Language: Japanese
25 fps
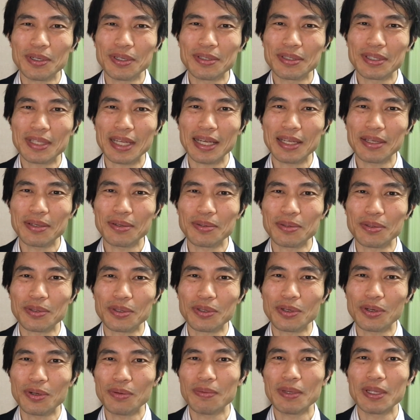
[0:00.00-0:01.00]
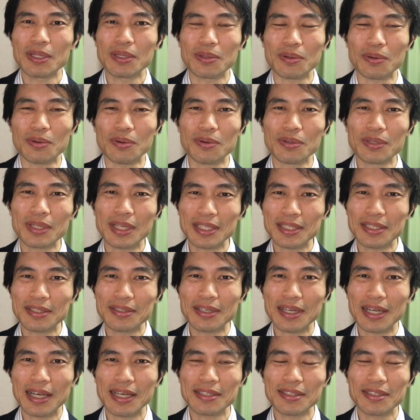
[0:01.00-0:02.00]
える太陽の表面と同じぐ
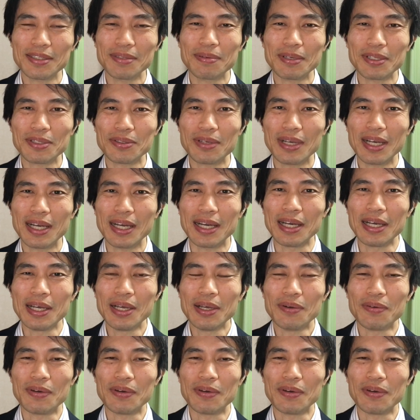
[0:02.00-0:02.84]
らい熱い場所が、